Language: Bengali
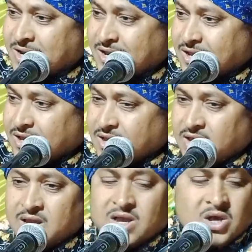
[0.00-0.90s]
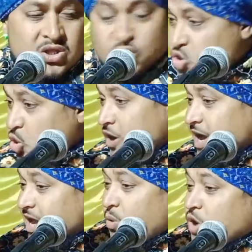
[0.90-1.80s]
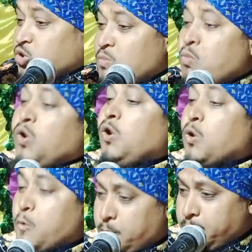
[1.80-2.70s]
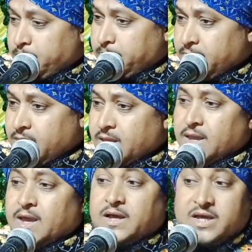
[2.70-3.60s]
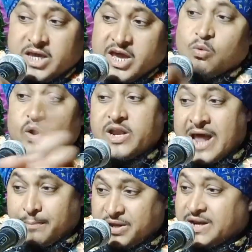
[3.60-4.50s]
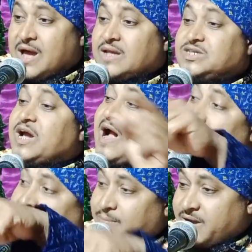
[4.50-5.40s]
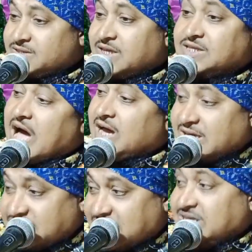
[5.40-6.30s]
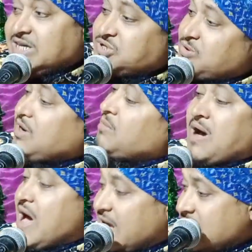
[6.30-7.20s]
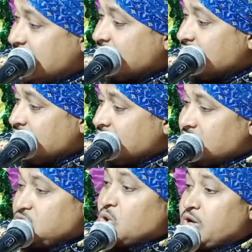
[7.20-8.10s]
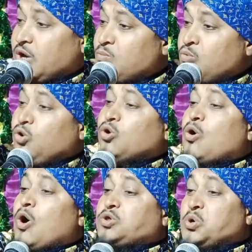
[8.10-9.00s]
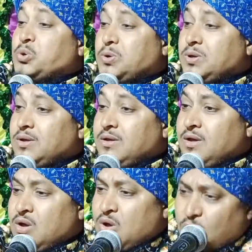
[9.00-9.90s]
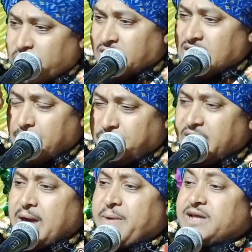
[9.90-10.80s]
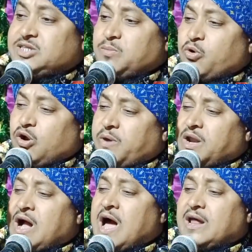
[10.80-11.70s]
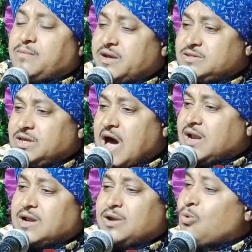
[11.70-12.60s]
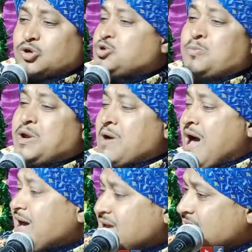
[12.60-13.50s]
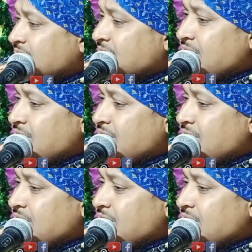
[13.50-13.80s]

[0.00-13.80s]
হবে না তো চোখের কত মূল্য গিয়ে ওই নাবিনা যে কানা ব্যক্তি তাকে জিজ্ঞেস করেন ভাই চোখের মূল্য কত ওই নাবিনা ব্যক্তি বলবেন কানা ব্যক্তি আল্লাহর কসম রে ভাই